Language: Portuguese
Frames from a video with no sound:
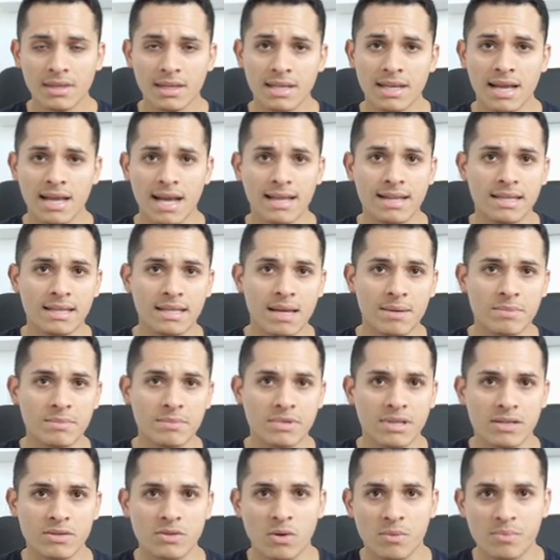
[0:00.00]
E aqui
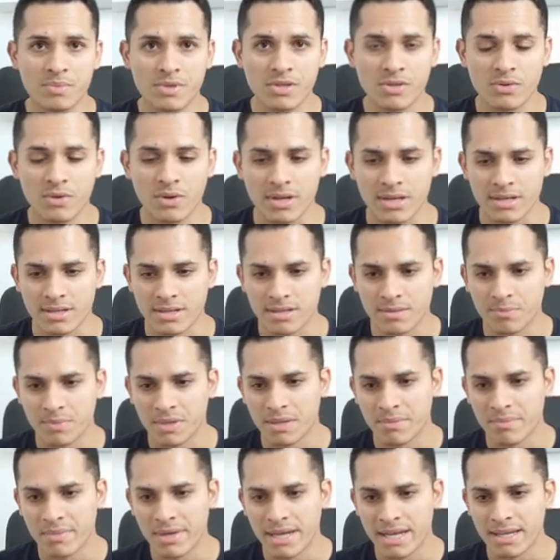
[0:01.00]
temos as opções.
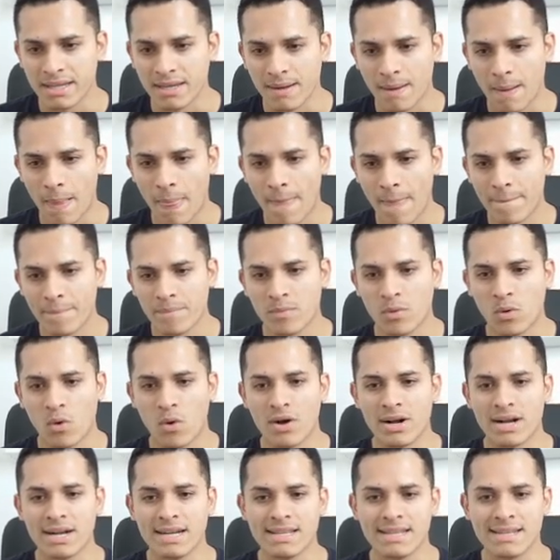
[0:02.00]
Primeira,
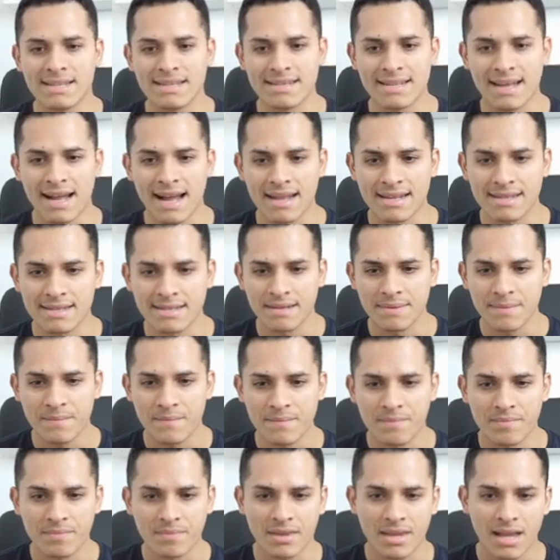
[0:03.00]

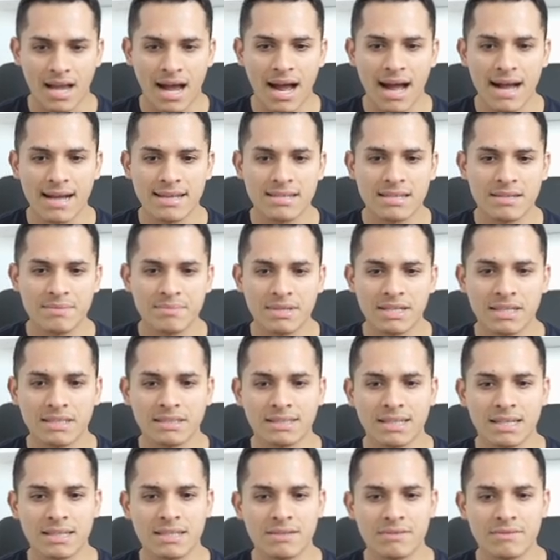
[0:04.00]
organizar-se
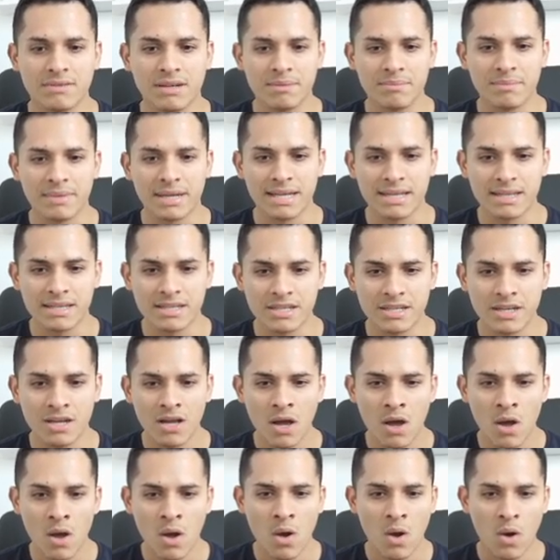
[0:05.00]
administrativamente,
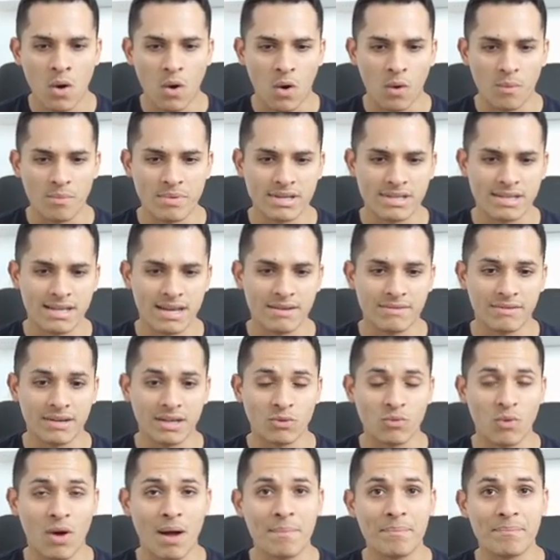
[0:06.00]

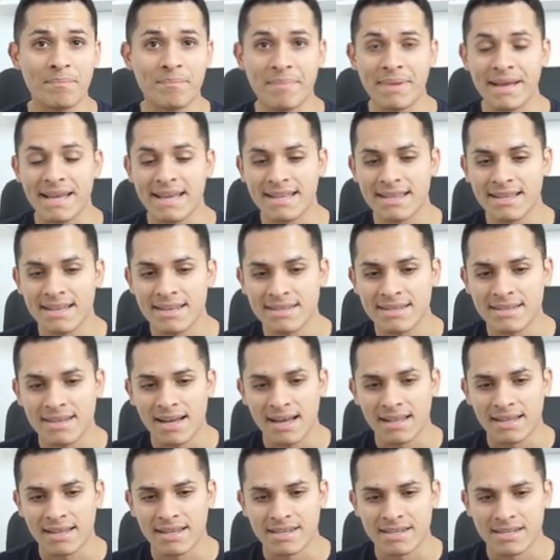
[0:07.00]
observando apenas
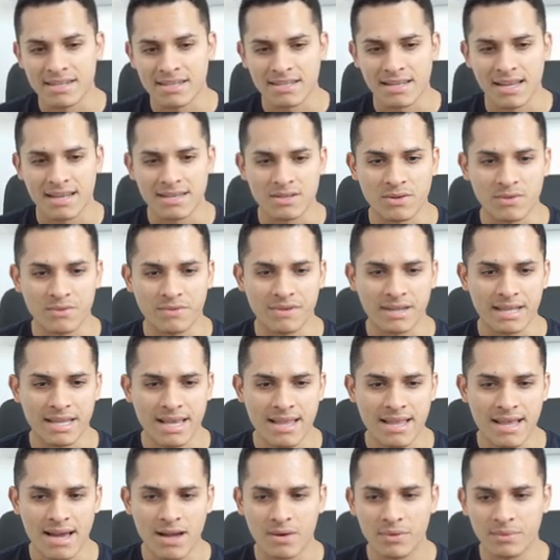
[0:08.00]
a legislação
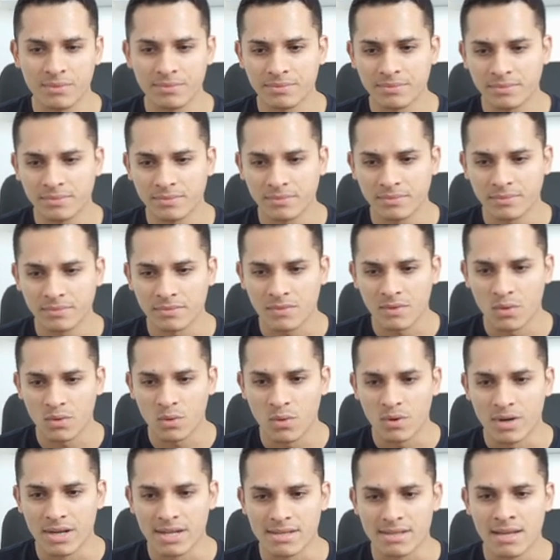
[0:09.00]
federal.
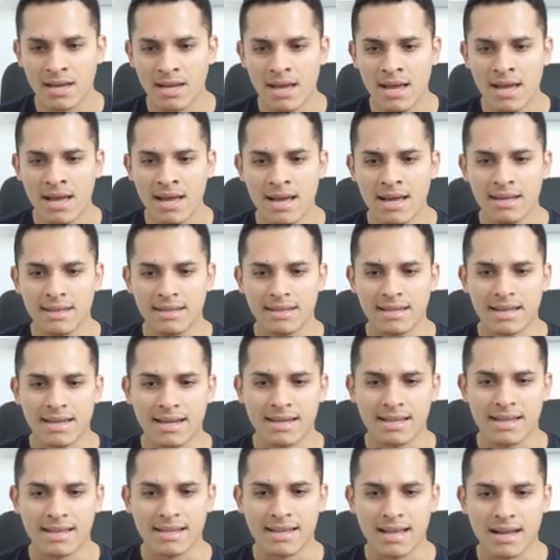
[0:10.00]
dois,
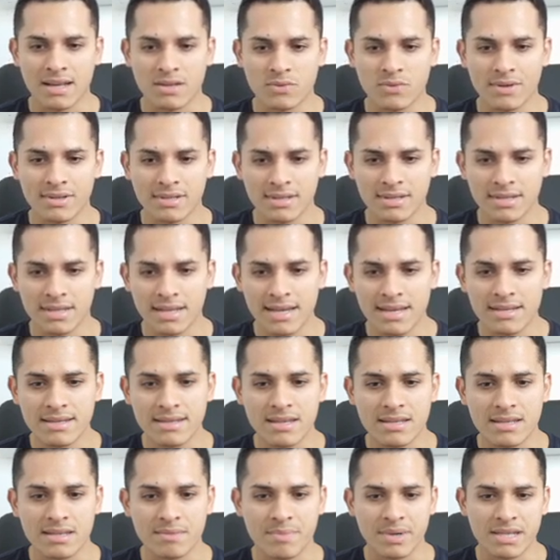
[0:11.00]
Decretar suas
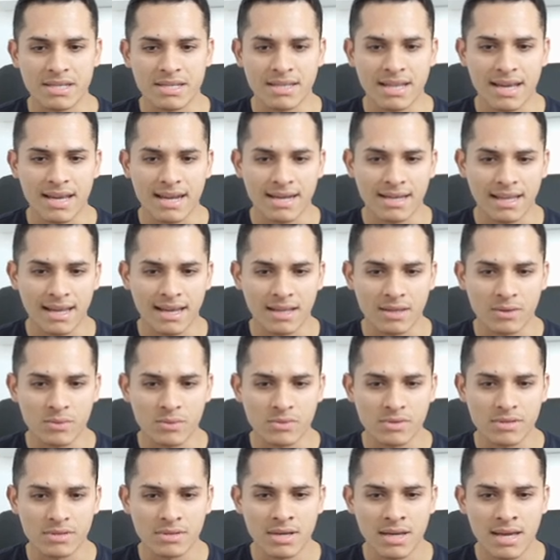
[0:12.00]
leis e expedir
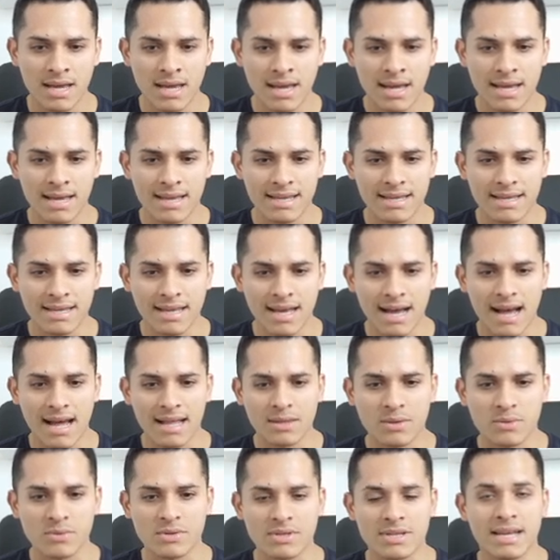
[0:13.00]
decretos e
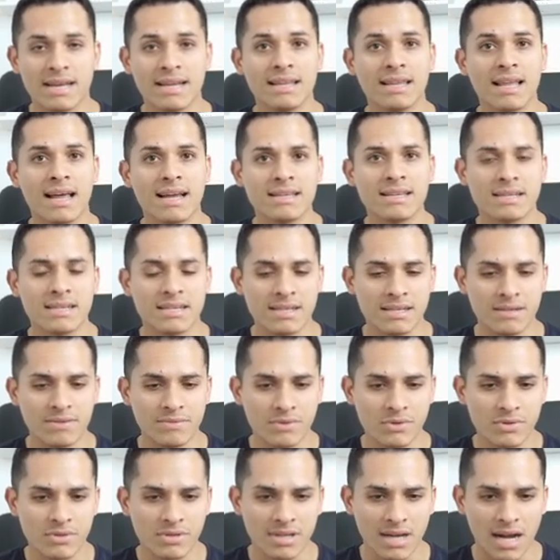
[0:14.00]
atos
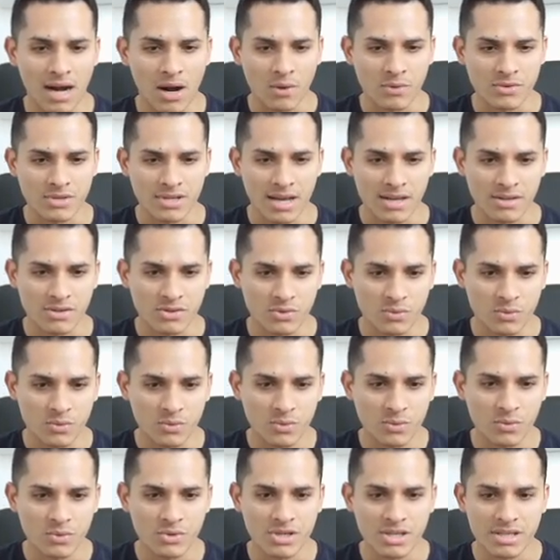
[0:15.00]
relativos aos
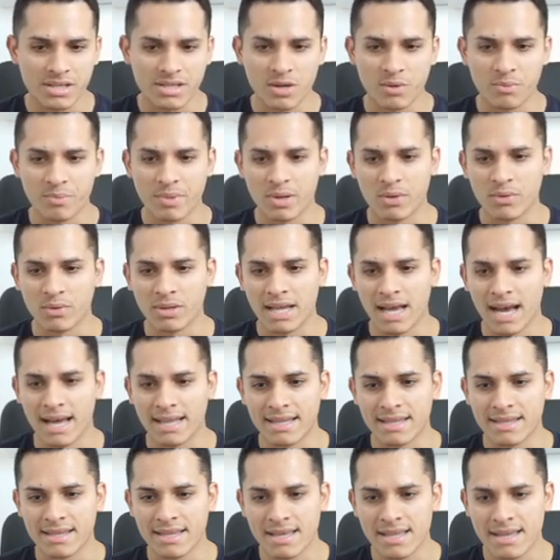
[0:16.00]
assuntos de seu
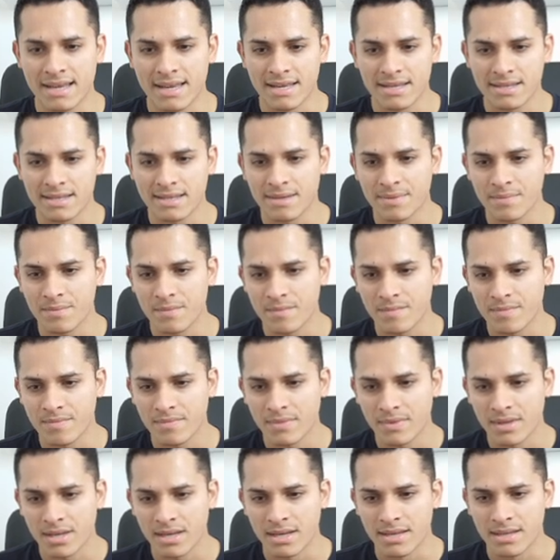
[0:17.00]
peculiar interesse.
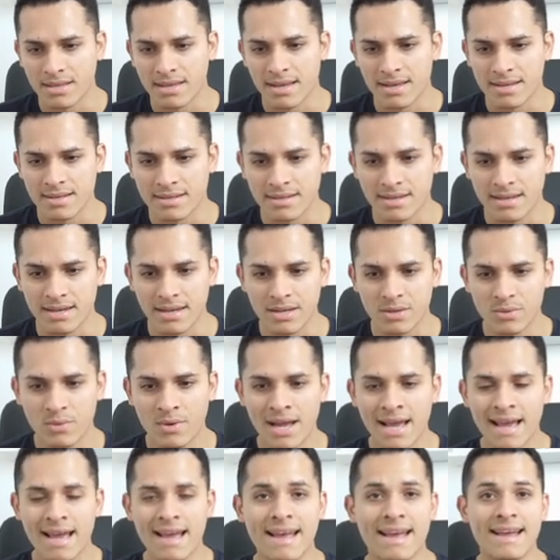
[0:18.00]
E
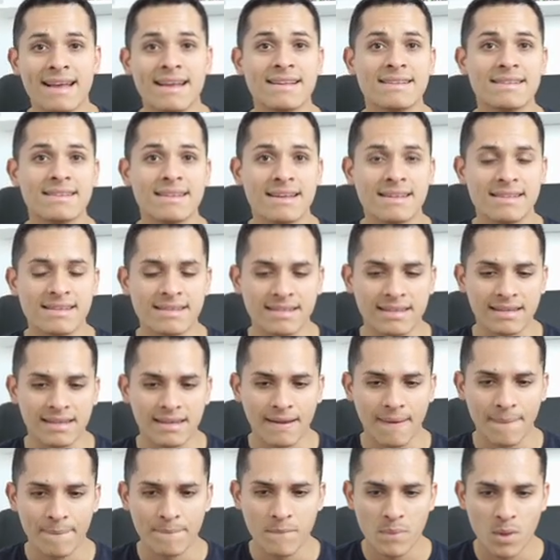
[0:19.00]
terceiro,
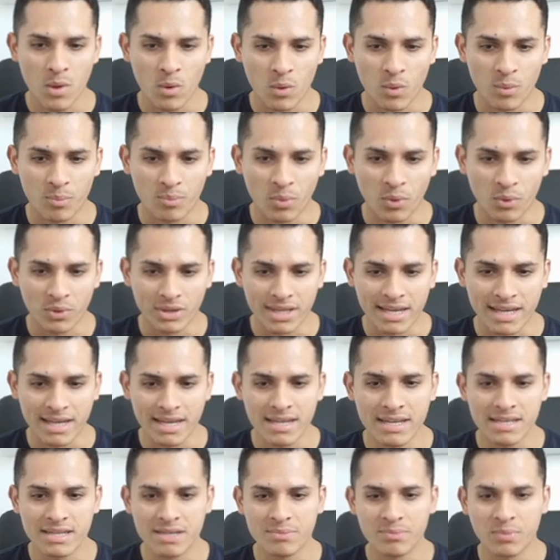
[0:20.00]
exercer o
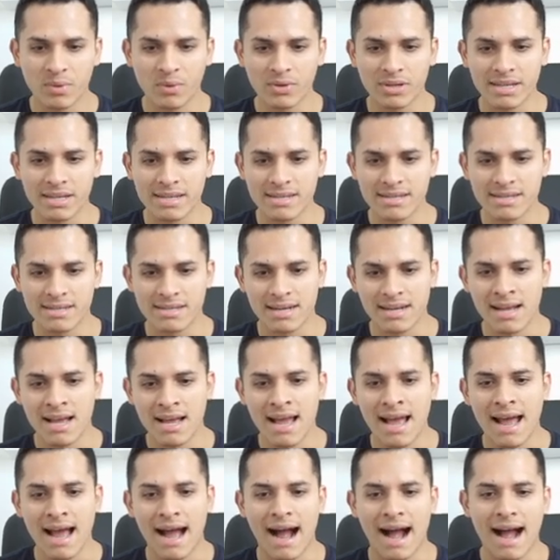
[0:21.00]
poder de
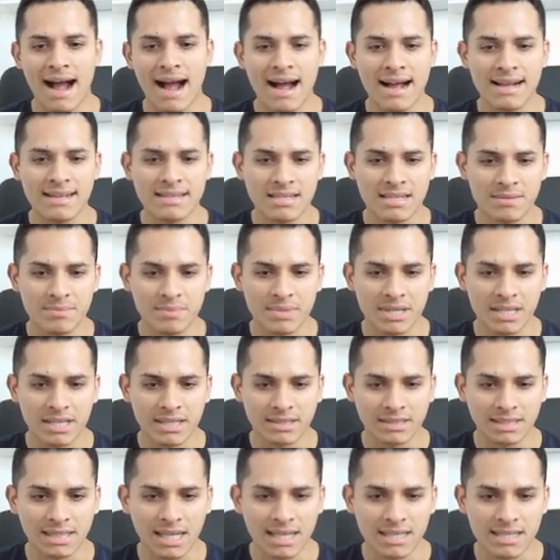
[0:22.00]
polícia
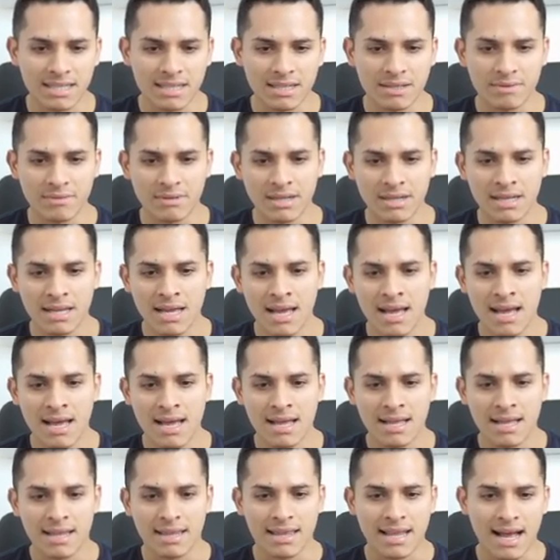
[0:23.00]
administrativa
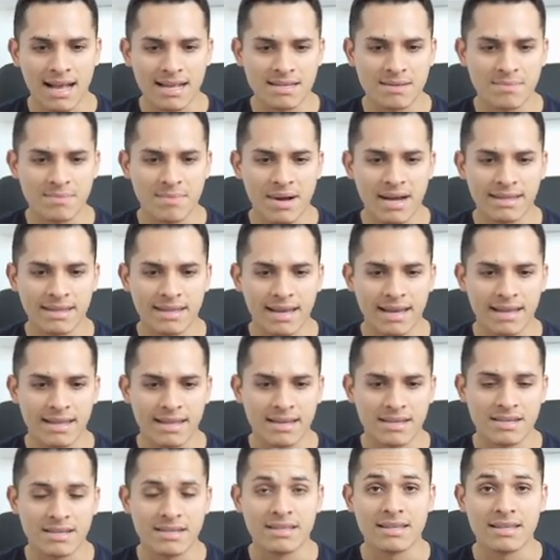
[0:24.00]
nas matérias de